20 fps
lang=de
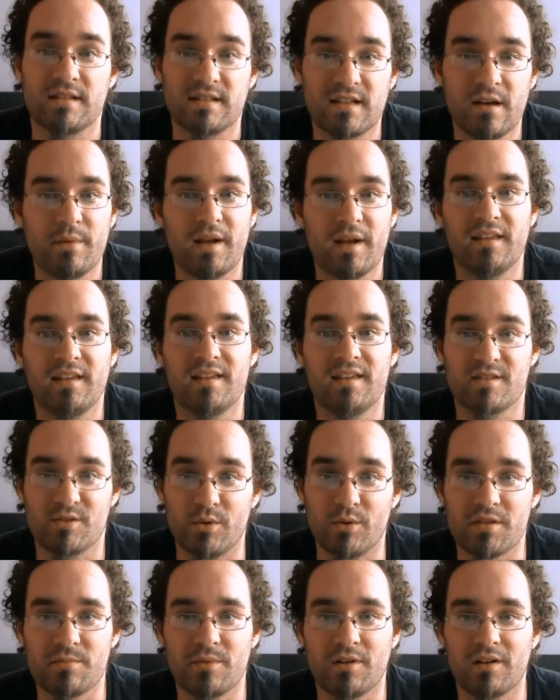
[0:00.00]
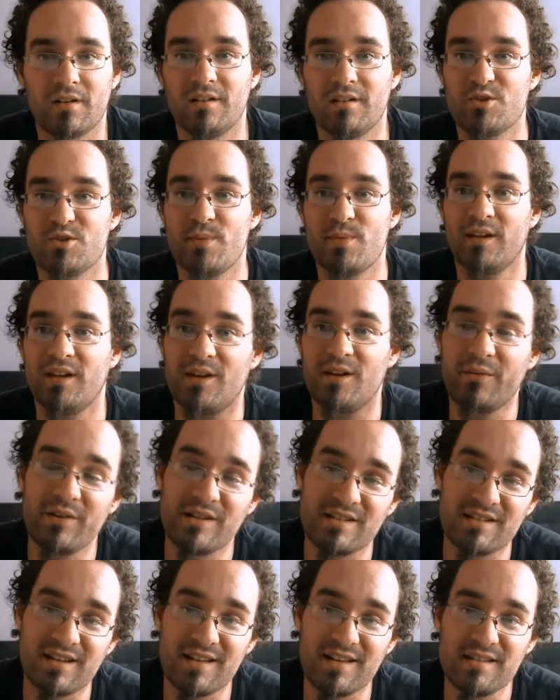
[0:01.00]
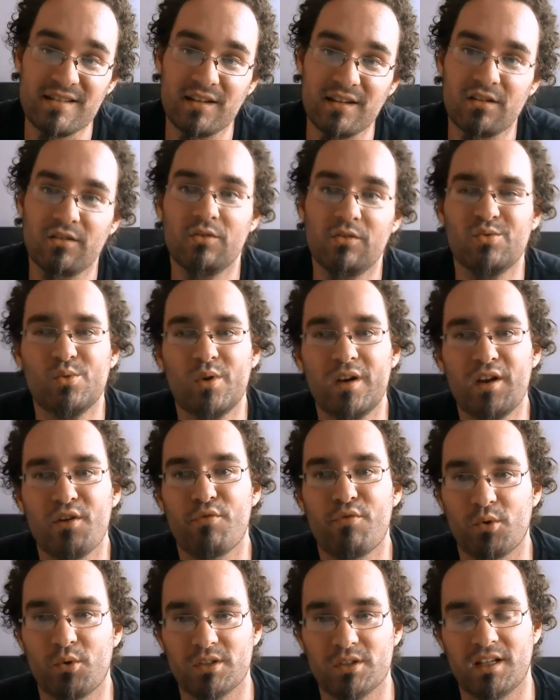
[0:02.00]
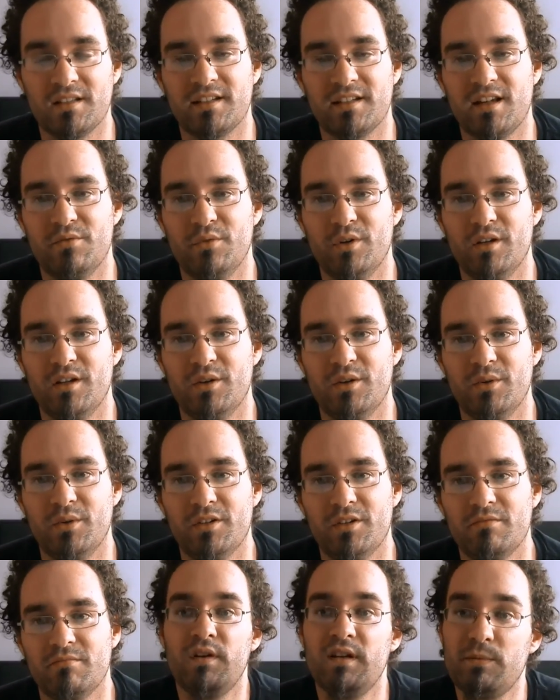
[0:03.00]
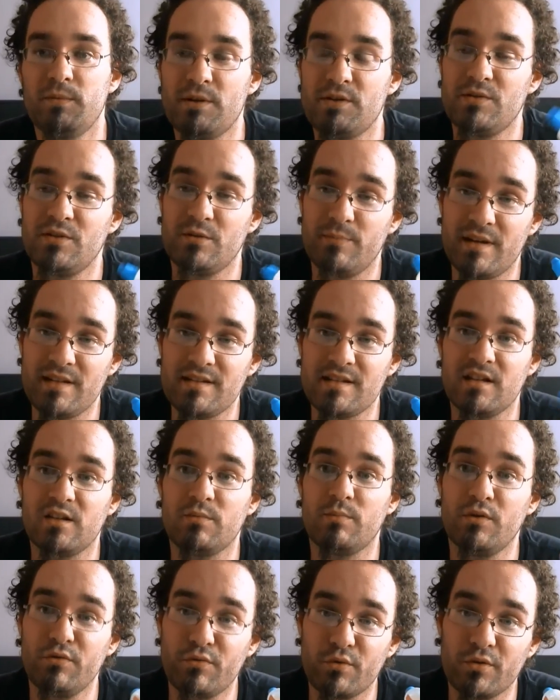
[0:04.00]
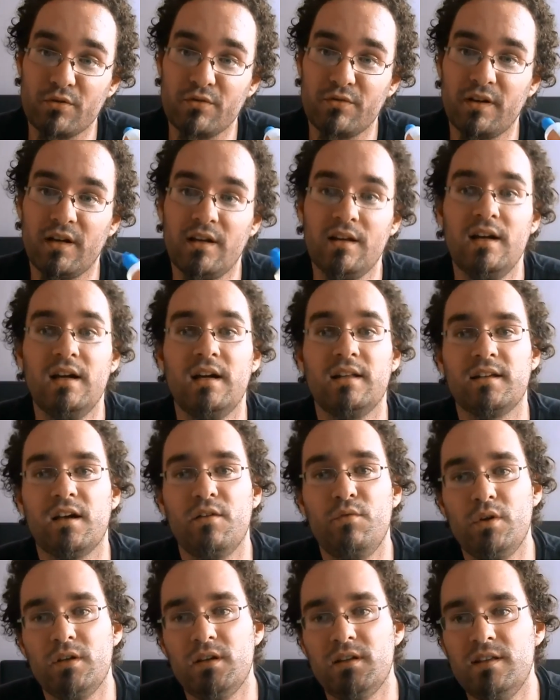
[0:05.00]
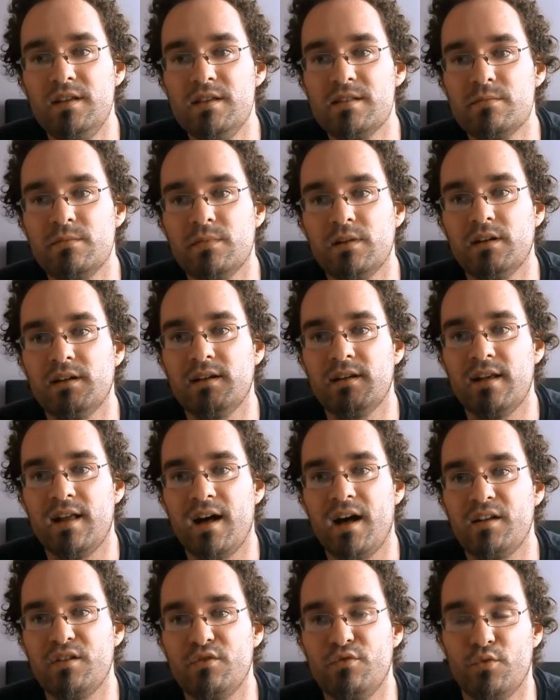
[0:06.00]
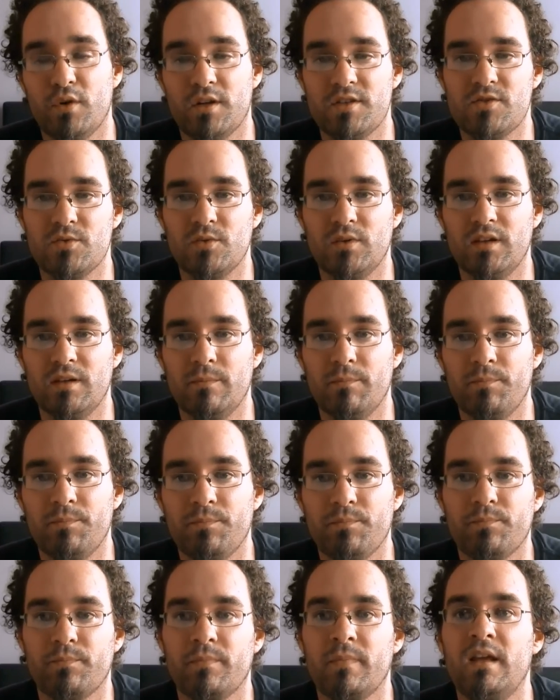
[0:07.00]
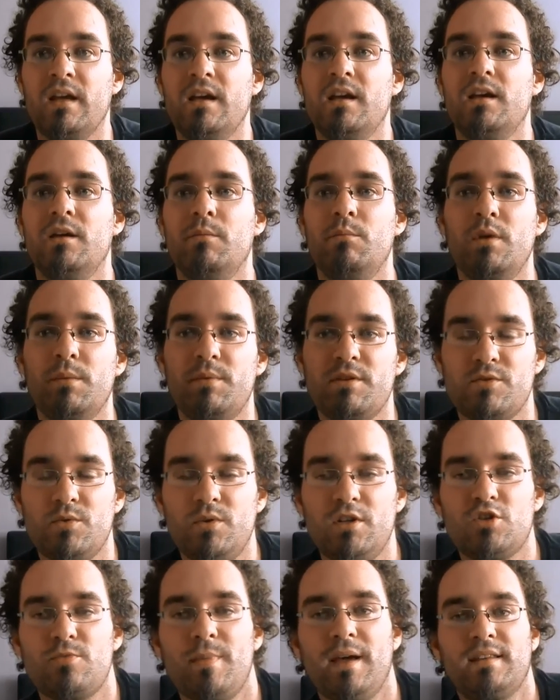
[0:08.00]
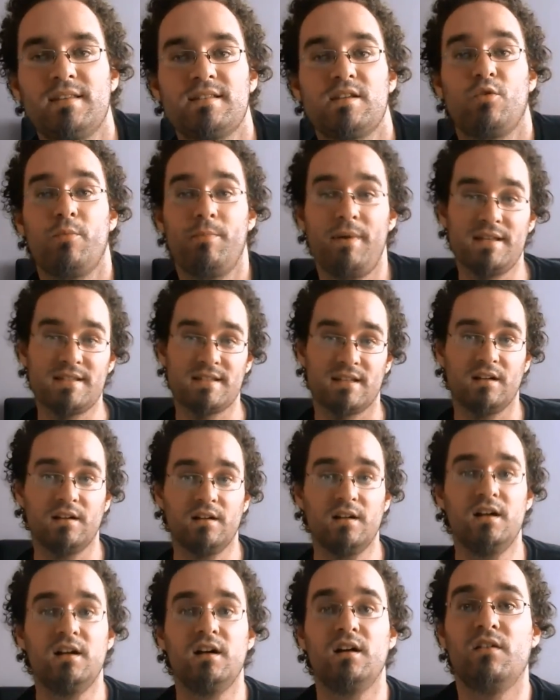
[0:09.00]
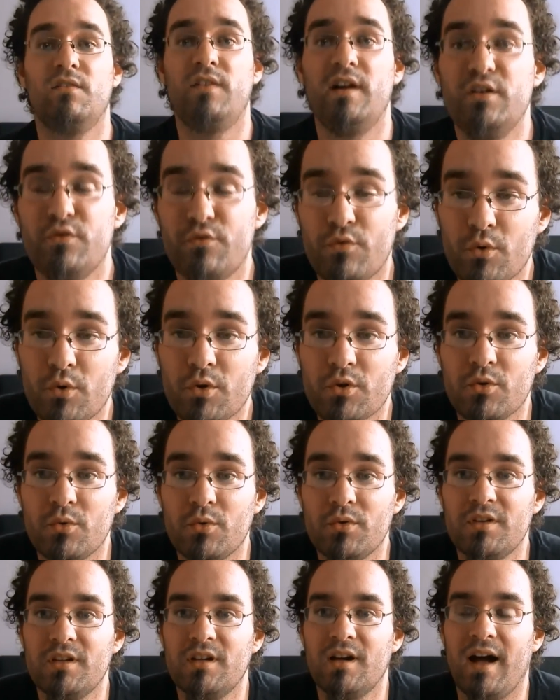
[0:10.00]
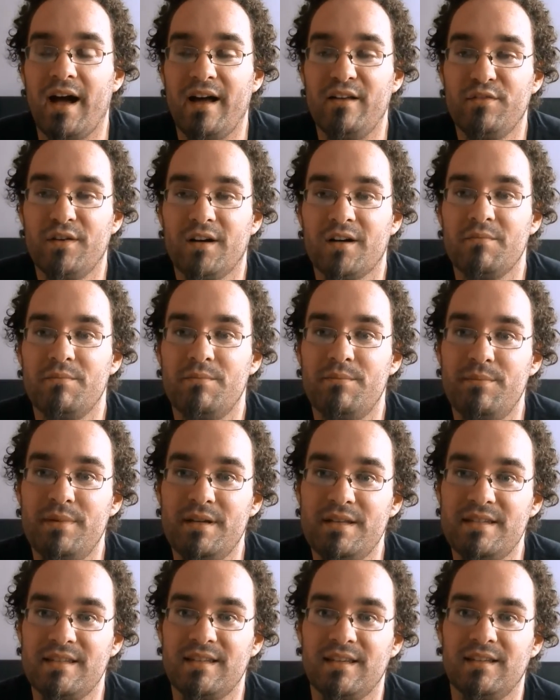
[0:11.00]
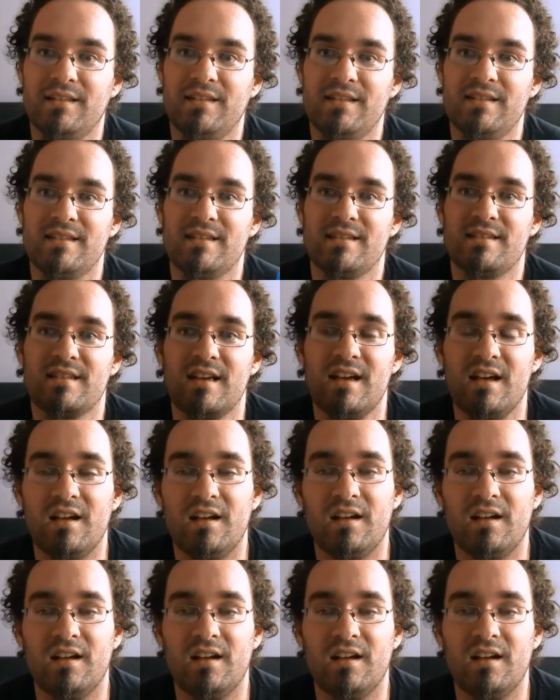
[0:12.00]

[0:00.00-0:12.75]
Das kann man eigentlich jetzt kurz machen. Er schmeckt genau wie das Klassik, nur der Fruchtanteil wurde erhöht. Finde ich persönlich besser, ich bin Fruchtfan, daher würde ich diesem klar den Vorzug geben. Mir persönlich schmeckt es auch besser, weil die Fruchtnote einfach ein bisschen dieses